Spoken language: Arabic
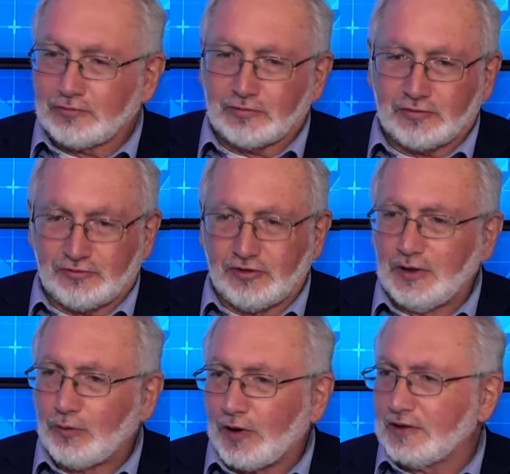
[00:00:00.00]
الشيء
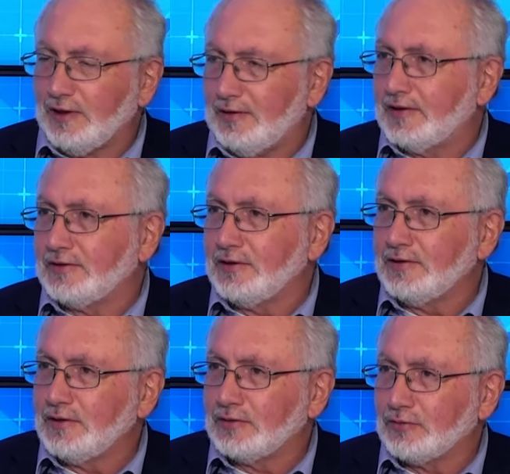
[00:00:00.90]
الواضح
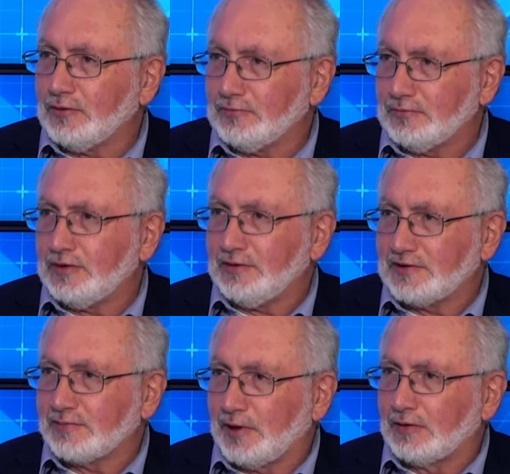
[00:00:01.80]
الاكيد انه
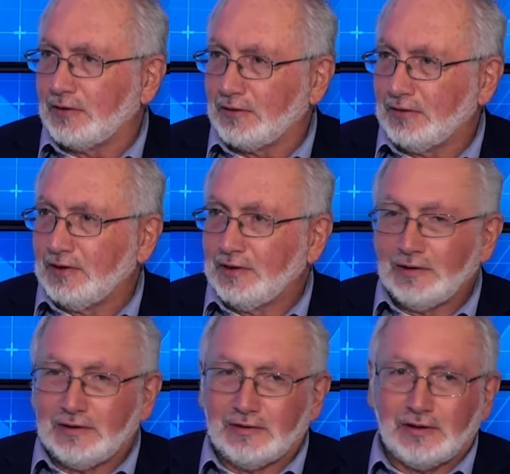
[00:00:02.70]
حزب الله
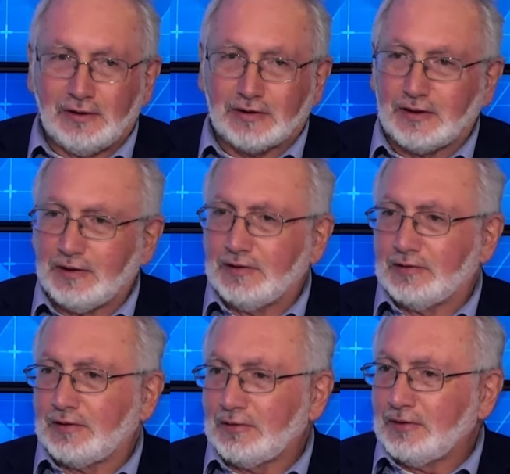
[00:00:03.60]
اللي كان
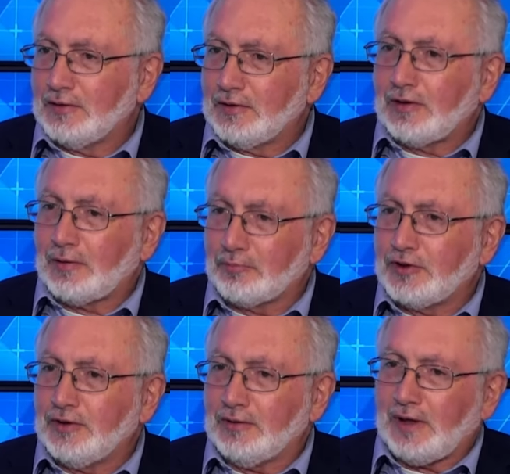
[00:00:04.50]
عم
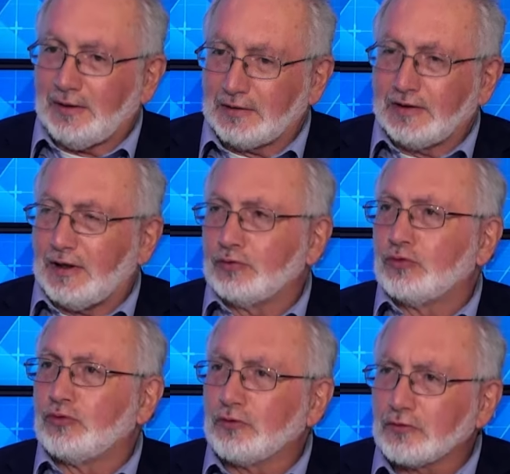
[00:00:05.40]
بنحكى
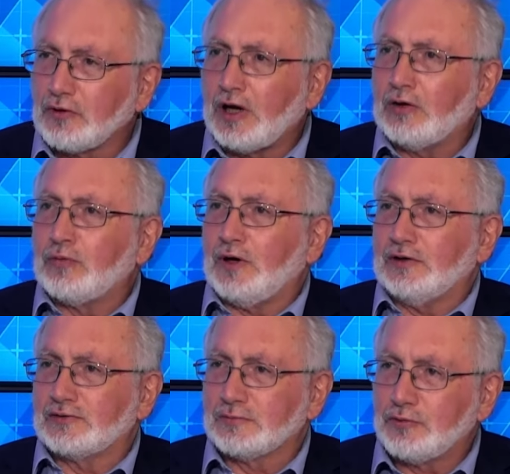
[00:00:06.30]
عنه انه اقوى
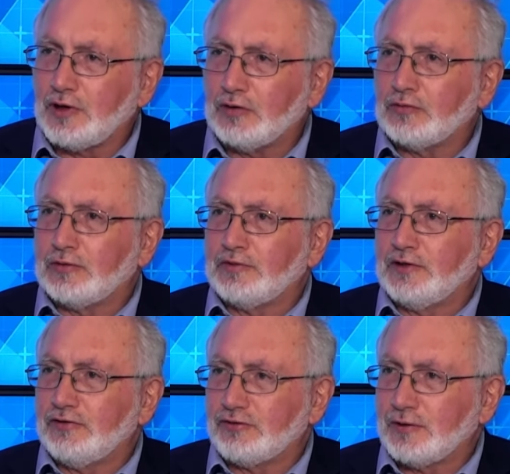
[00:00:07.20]
حزب واقوى
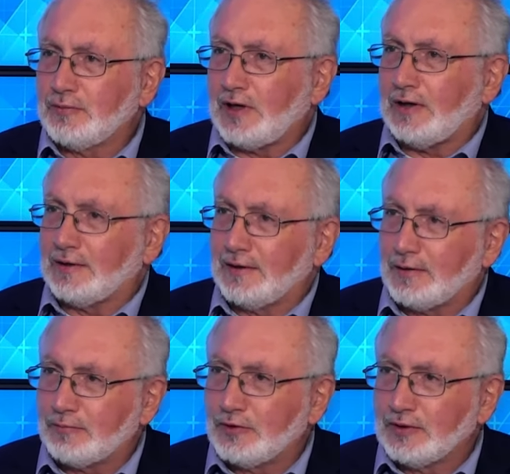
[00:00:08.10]
ميليشيا
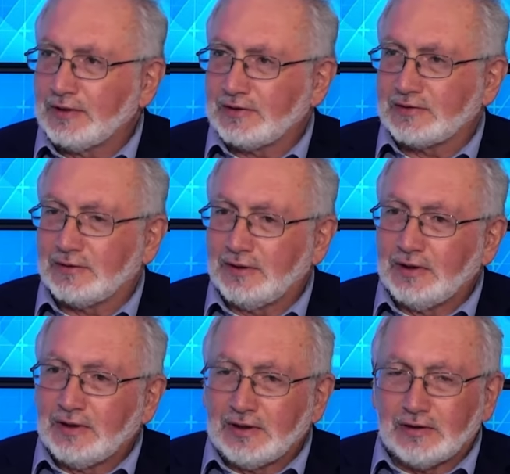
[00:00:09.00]
بالعالم كذا
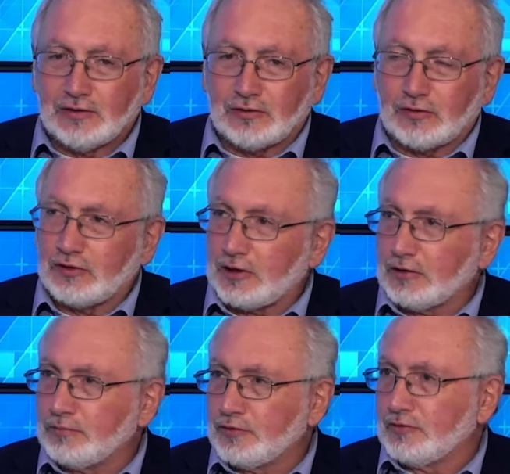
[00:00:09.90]

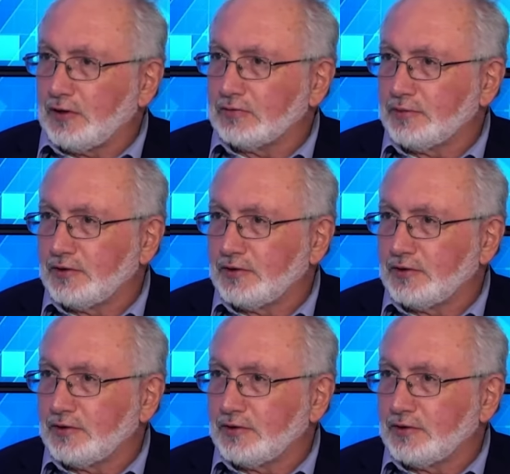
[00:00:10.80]
انضرب ضربة